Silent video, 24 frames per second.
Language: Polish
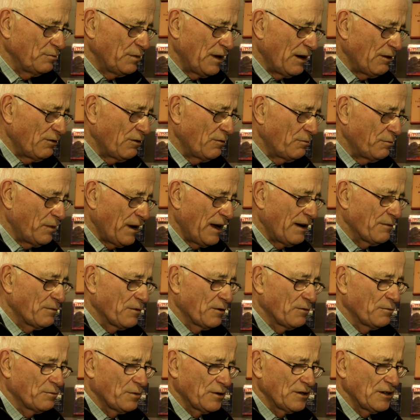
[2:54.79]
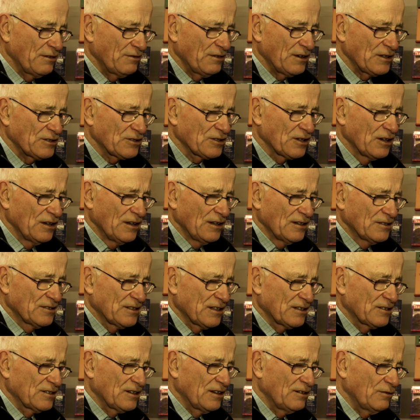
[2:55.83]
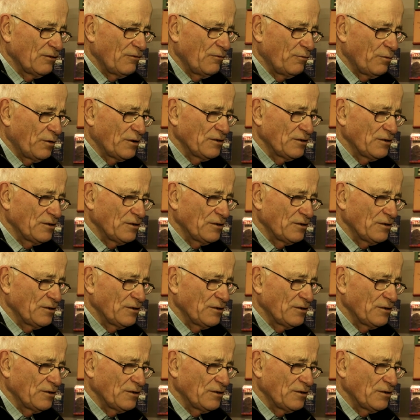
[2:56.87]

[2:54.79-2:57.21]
białą plamą, ponieważ ze względów